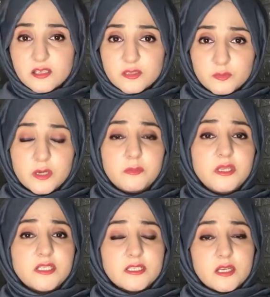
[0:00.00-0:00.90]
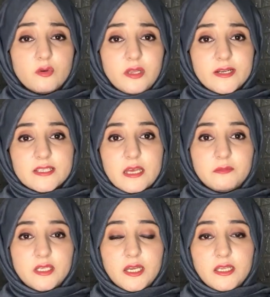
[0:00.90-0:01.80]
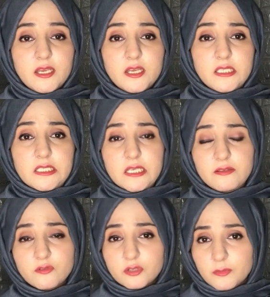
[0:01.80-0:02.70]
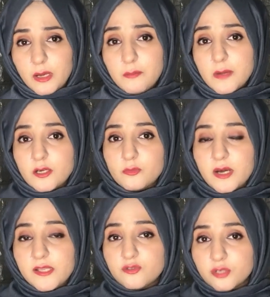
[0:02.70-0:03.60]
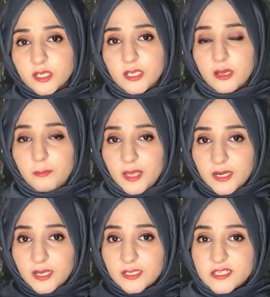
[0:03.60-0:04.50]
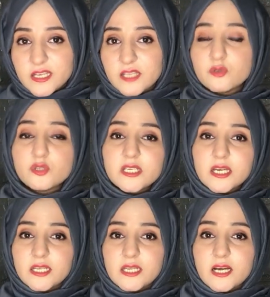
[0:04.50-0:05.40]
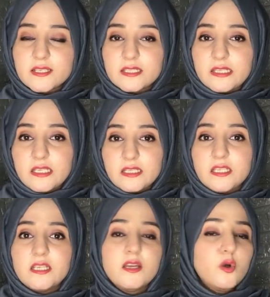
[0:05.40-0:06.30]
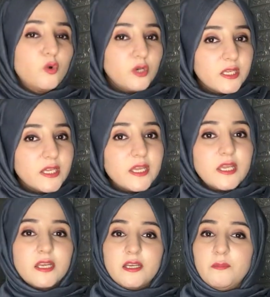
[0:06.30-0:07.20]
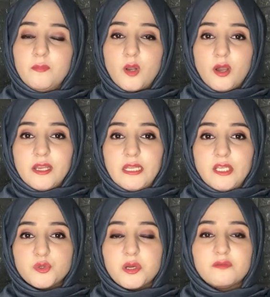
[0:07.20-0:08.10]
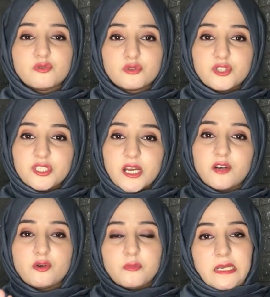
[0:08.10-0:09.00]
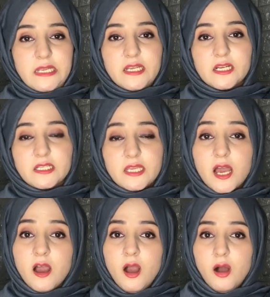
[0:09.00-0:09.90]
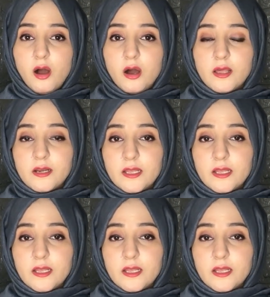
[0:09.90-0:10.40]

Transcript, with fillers: इस पर भी चीज़ें खुलकर सामने आई हैं ये वो तमाम मालूम जो कि अमेरिका ने जासूसी करके हासिल की थी उन्हीं के एक एम्प्लॉय ने जो है वो उसको चैट रूम में लीक कर दिया और